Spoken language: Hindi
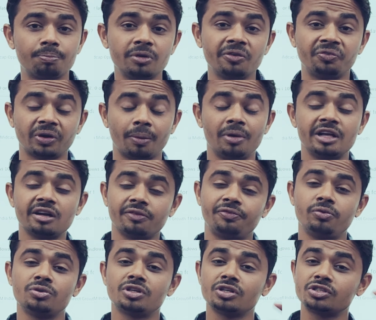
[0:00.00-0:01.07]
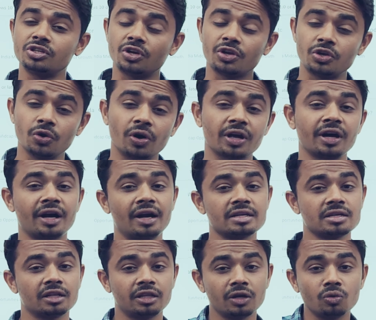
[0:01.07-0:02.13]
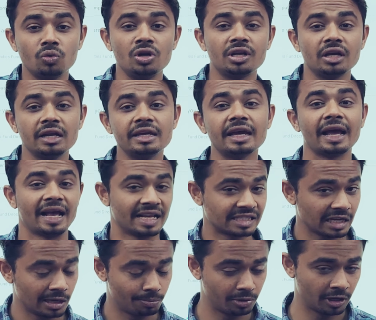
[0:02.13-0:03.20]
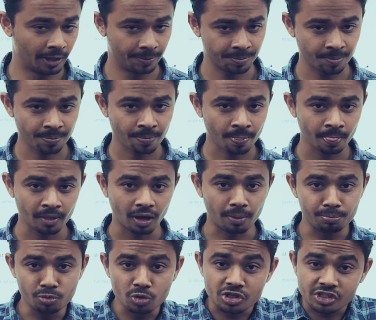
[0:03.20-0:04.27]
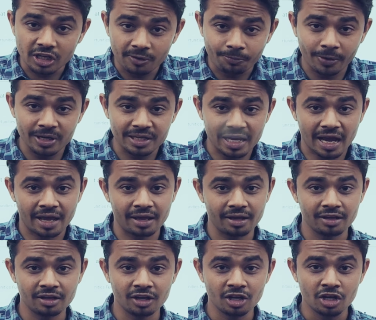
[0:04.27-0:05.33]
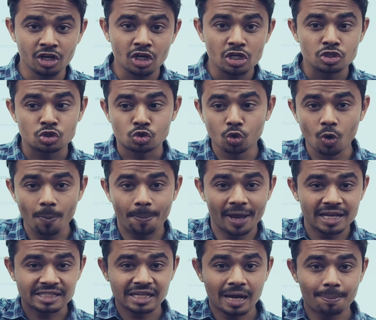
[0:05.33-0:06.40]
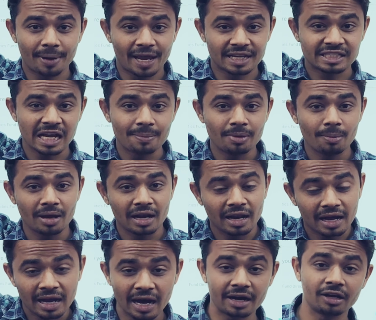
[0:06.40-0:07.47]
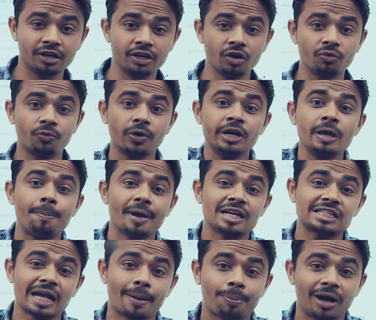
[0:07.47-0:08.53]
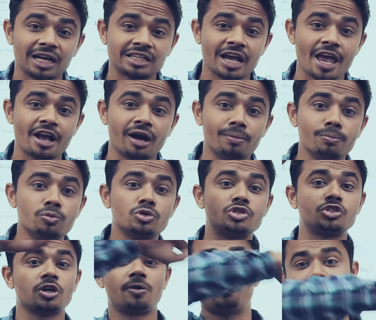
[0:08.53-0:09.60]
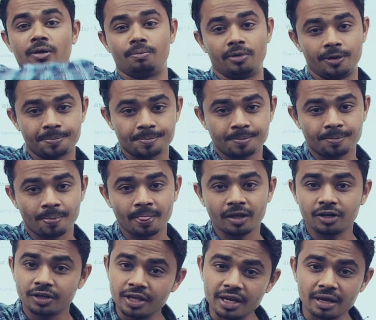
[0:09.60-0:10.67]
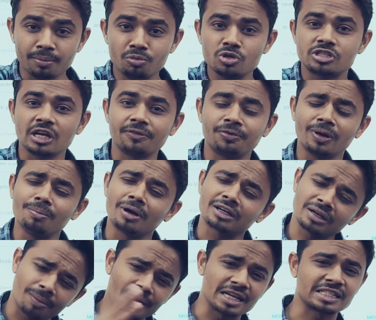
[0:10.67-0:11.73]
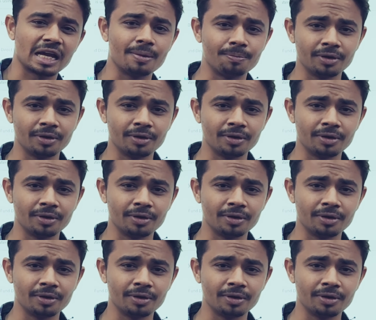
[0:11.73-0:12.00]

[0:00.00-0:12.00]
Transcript: अपनी फैमिली का फ्यूचर सिक्योर करना चाहते हैं उनके लिए एस है अब म्यूचुअल फंड क्या है जो पैसा आप एस में लगा रहे हो वही पैसा आपका जाएगा म्यूचुअल फंड में ठीक है म्यूचुअल फंड मतलब एस